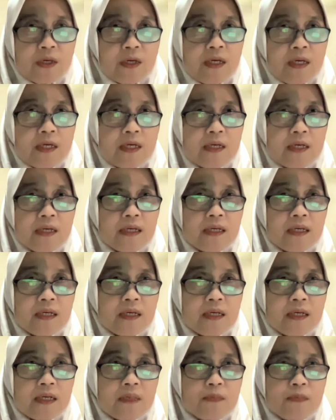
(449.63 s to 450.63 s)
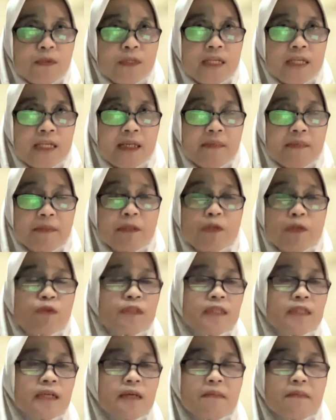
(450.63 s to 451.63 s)
uh, kemudian yang
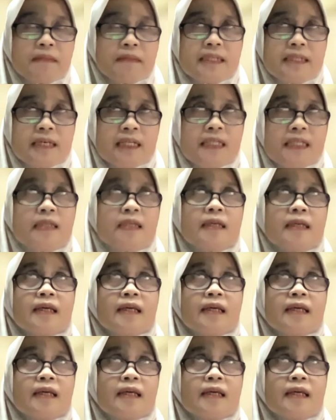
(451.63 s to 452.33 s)
berikutnya menjadi